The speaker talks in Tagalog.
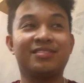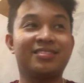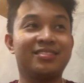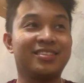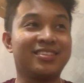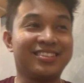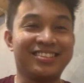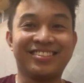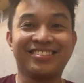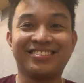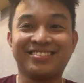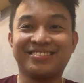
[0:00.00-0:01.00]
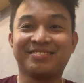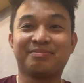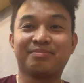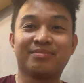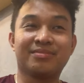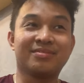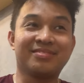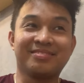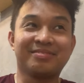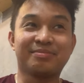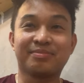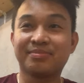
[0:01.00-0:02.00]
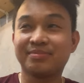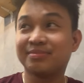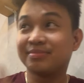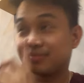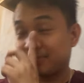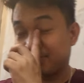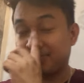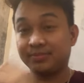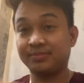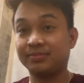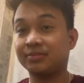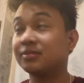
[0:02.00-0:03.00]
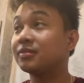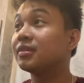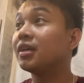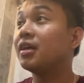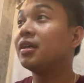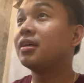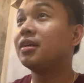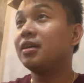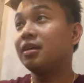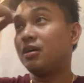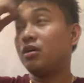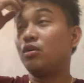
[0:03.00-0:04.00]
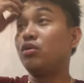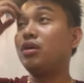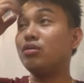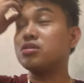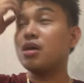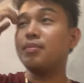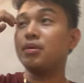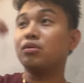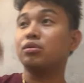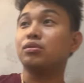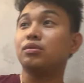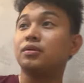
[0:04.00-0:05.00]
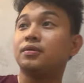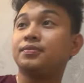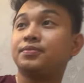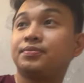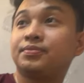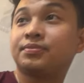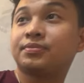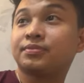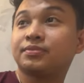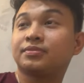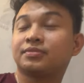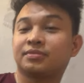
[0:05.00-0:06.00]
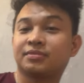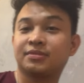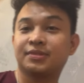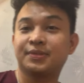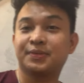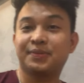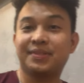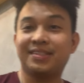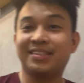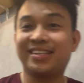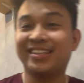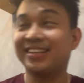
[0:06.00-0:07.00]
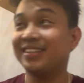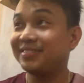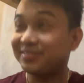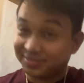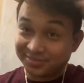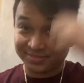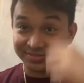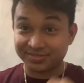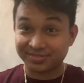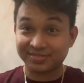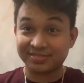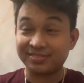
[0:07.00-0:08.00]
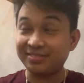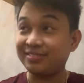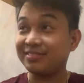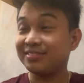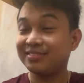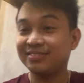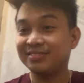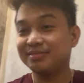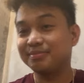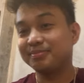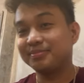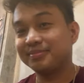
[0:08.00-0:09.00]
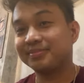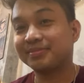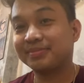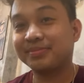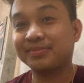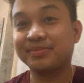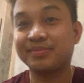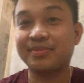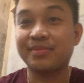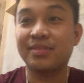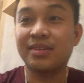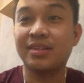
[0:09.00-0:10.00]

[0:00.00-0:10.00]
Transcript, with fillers: Sa, Mo? Yung ano-ano ka palang presyo. bakit ba? Una ko sabi ko to. bili mo, 1K lang. Puro serious lang yan. Bracelet lang yan.